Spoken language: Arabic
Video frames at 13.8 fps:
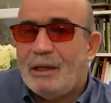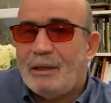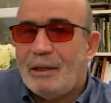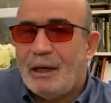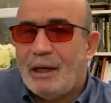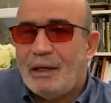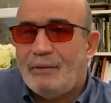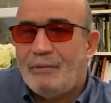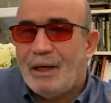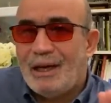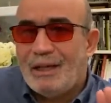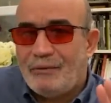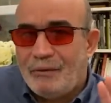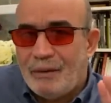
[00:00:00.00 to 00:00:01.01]
الاختناقات
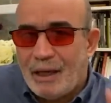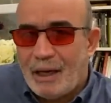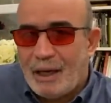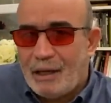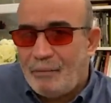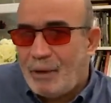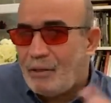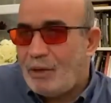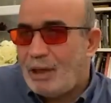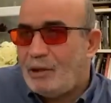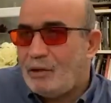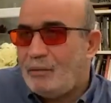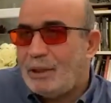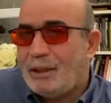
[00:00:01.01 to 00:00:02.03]
بالغاز في الغالب هذول
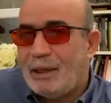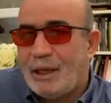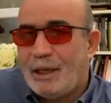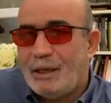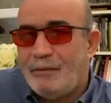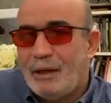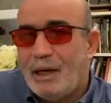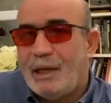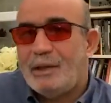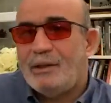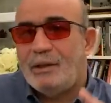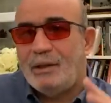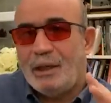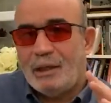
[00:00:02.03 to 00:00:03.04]
عندهم الاختناقات في
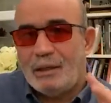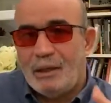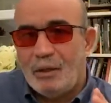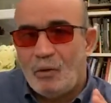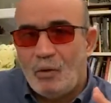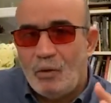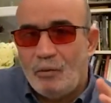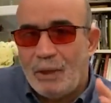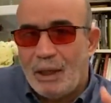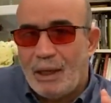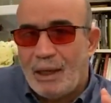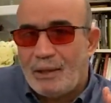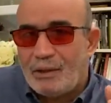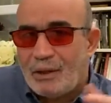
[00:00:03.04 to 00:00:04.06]
الغاز يختنقون
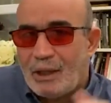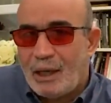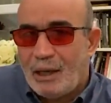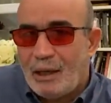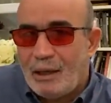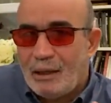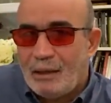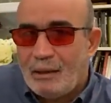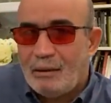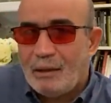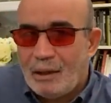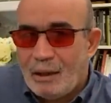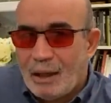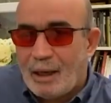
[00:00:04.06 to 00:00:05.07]
بالغاز تاع
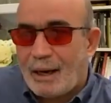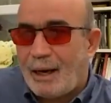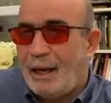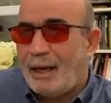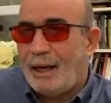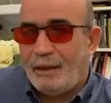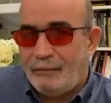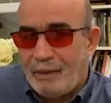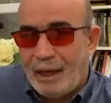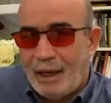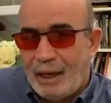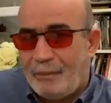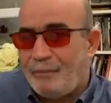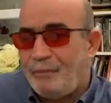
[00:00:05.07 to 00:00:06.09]
القرعة يعني في
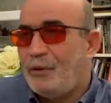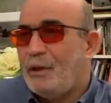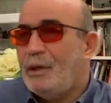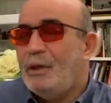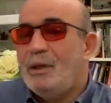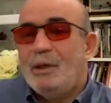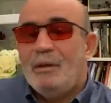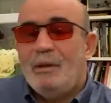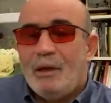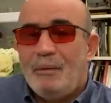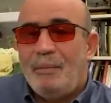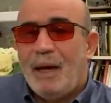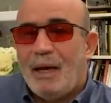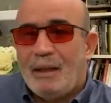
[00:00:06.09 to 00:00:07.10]
الغالب
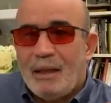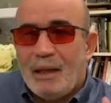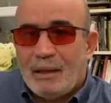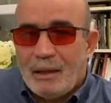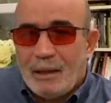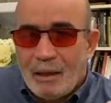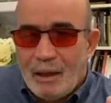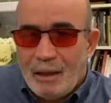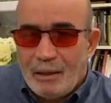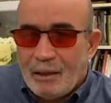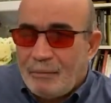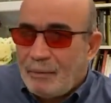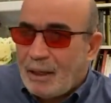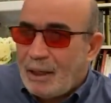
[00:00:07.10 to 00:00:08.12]
البعض يختنق
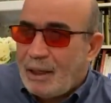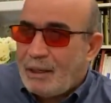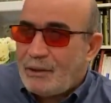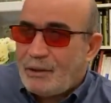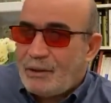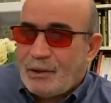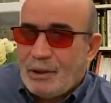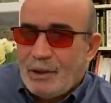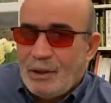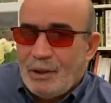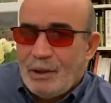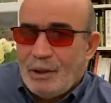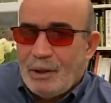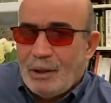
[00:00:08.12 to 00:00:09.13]
أيضا بغاز
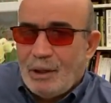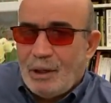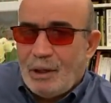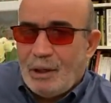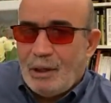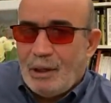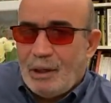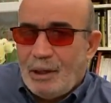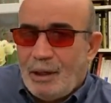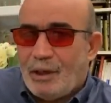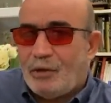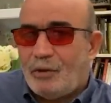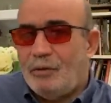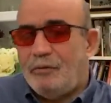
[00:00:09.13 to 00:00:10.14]

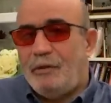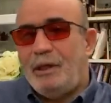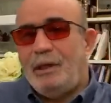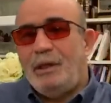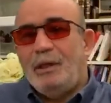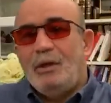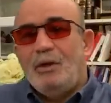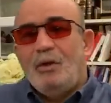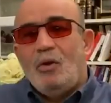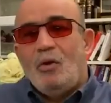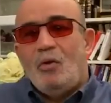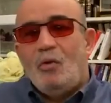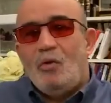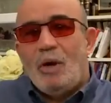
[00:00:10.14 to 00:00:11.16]
الغاز دوفيل
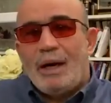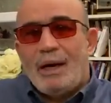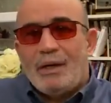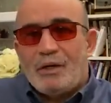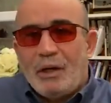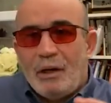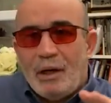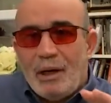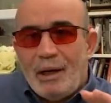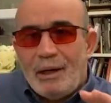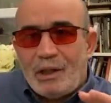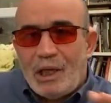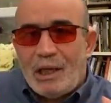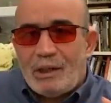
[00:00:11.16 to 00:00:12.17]
وهو راجع
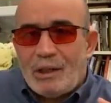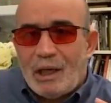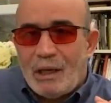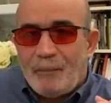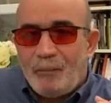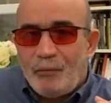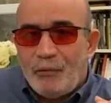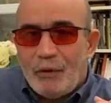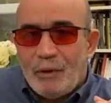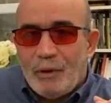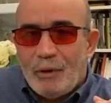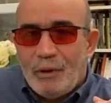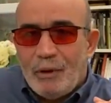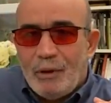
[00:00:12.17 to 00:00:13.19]
أساسا
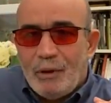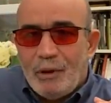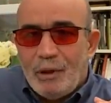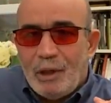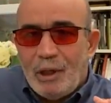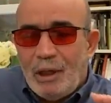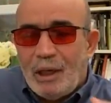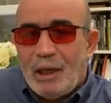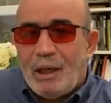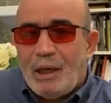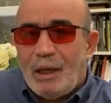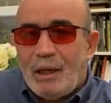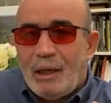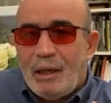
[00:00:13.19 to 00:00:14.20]

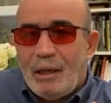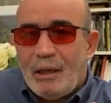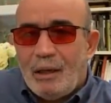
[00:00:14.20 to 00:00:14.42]
إلى